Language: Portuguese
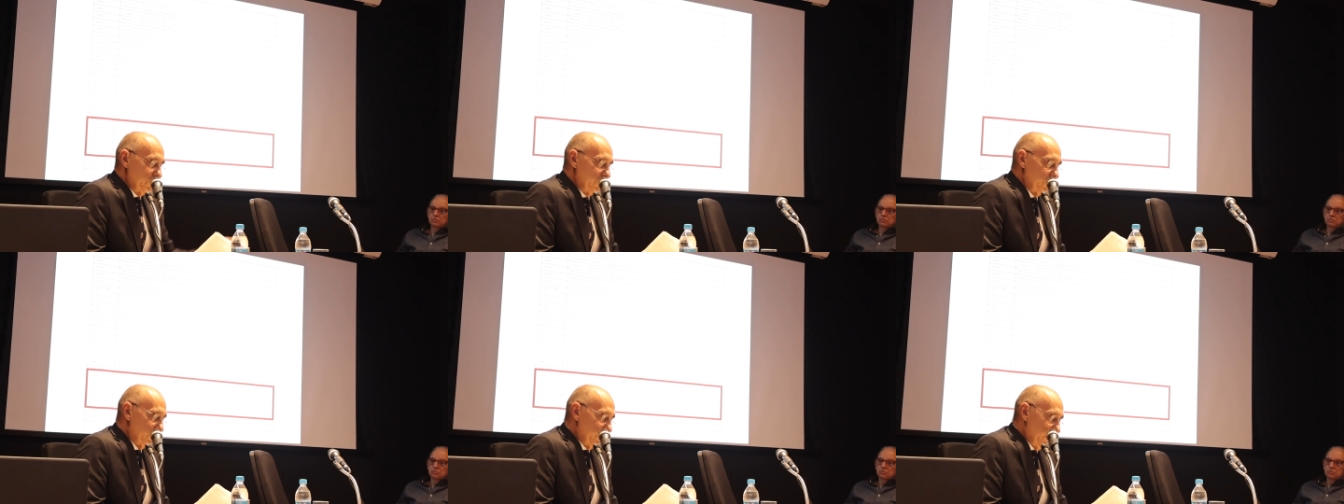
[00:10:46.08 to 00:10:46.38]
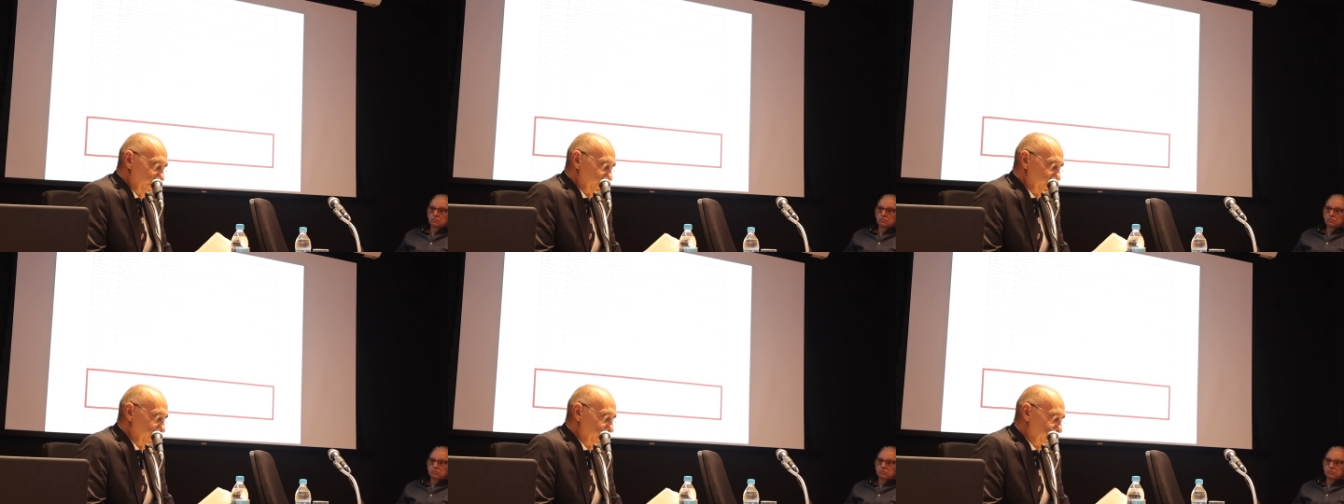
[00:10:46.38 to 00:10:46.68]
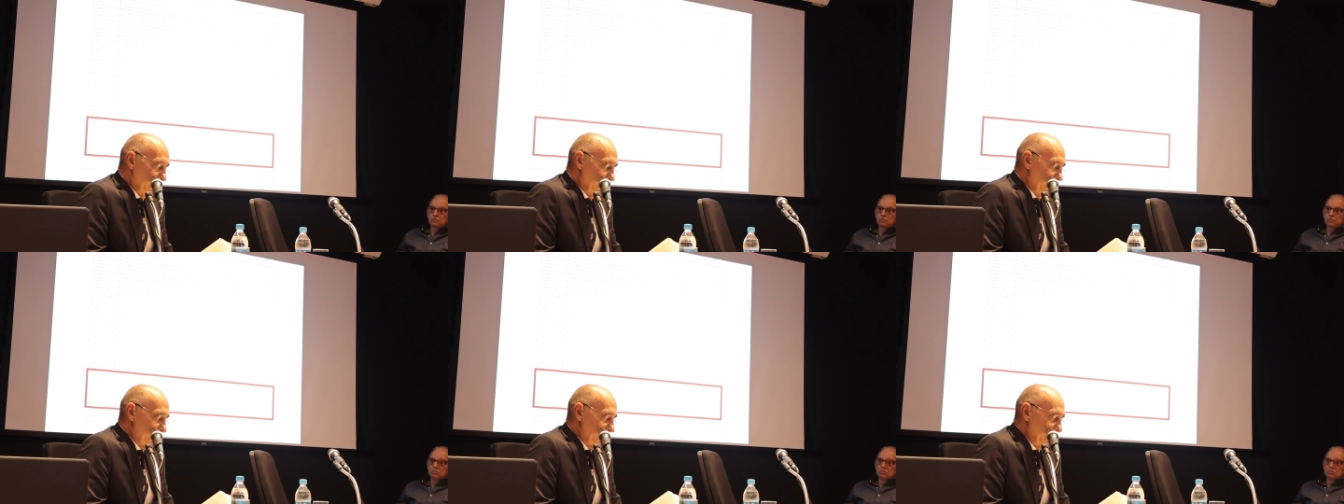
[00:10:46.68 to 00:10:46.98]
Jorge
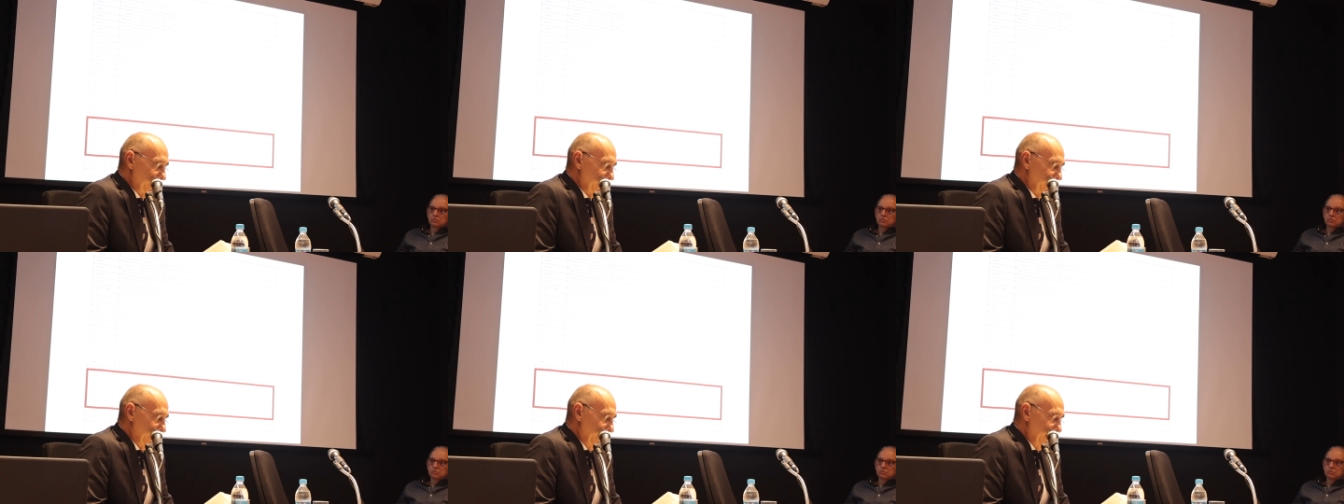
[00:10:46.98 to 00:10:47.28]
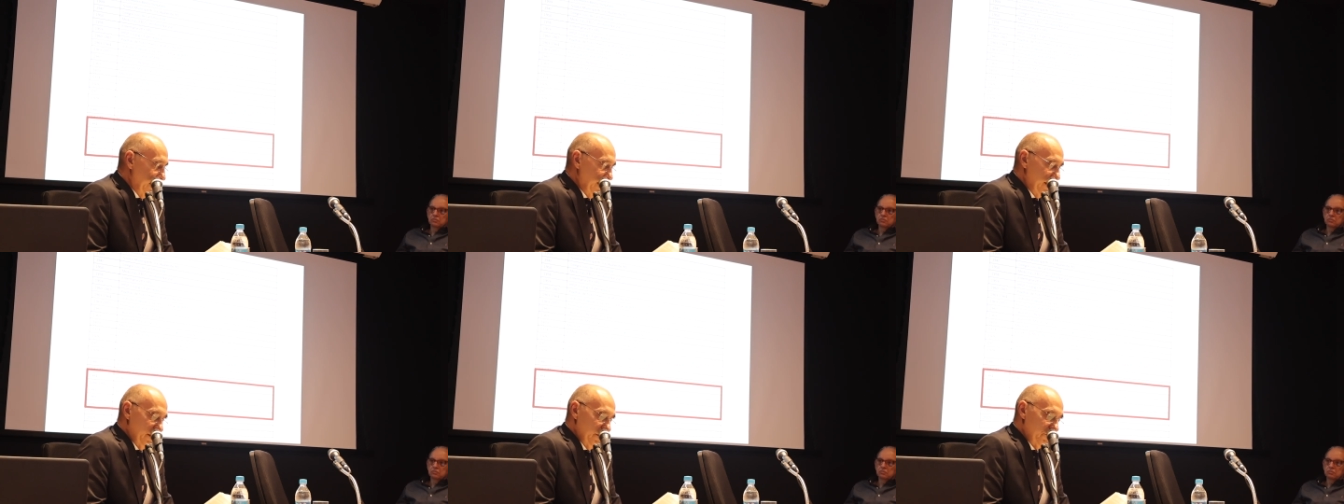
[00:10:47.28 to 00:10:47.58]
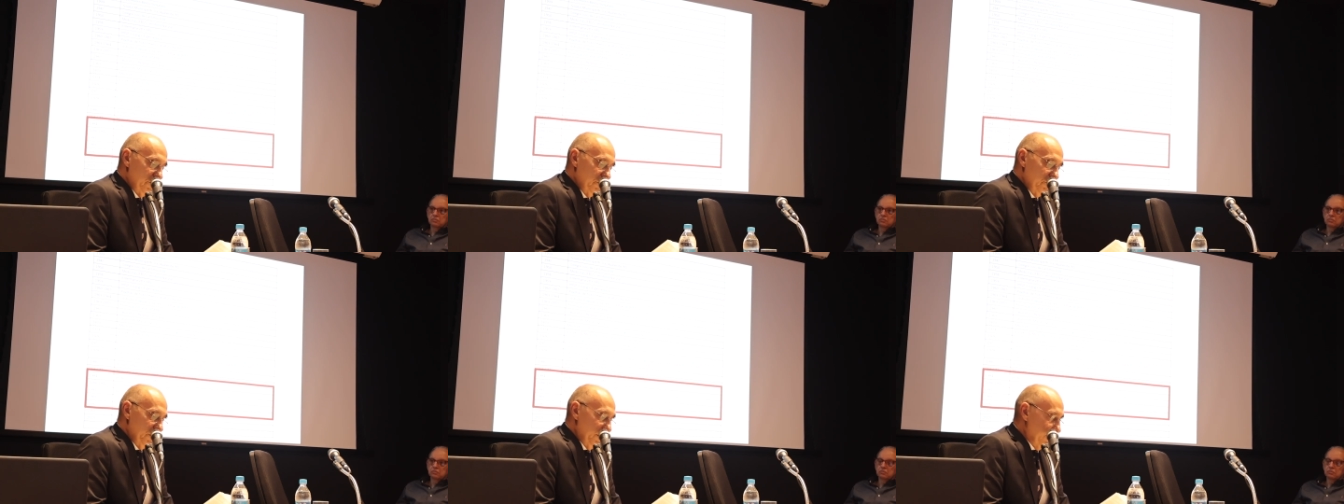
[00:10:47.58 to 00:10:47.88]
Grosi e da Helena
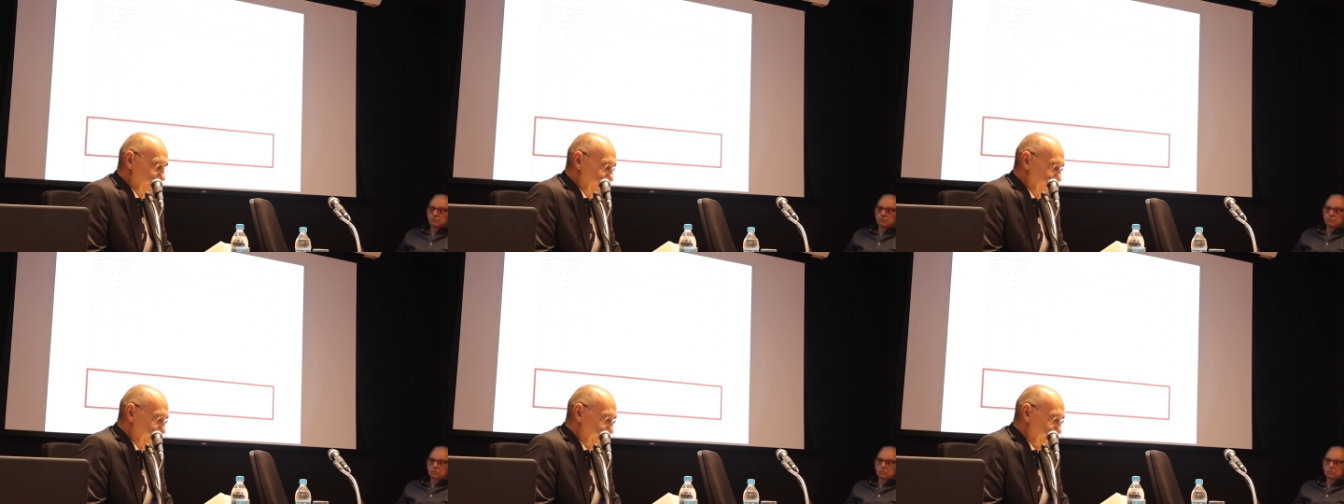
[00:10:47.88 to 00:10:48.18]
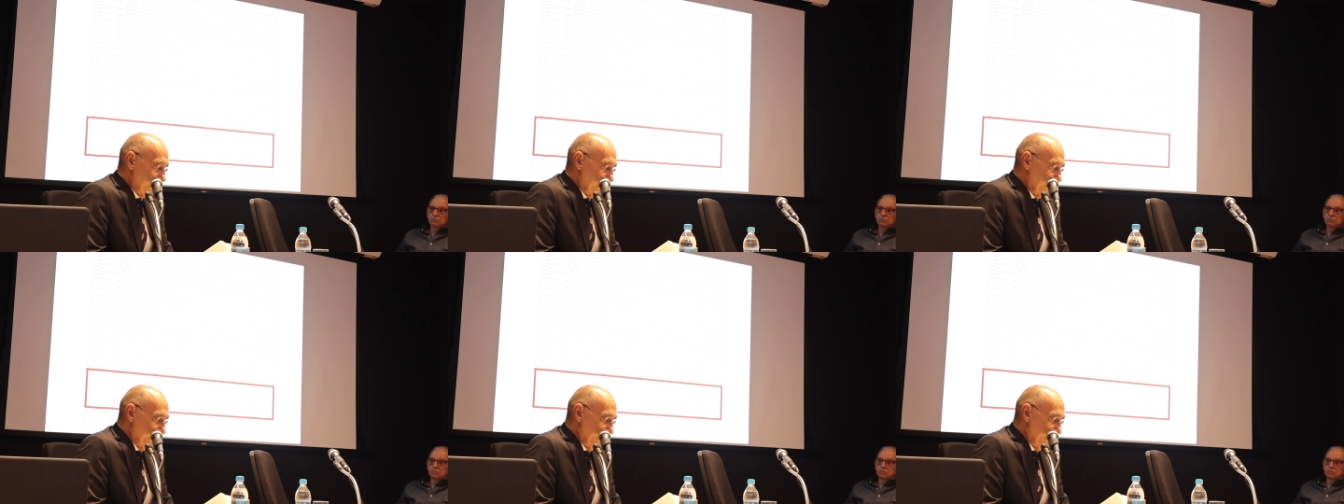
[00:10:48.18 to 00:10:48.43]
Schmidt.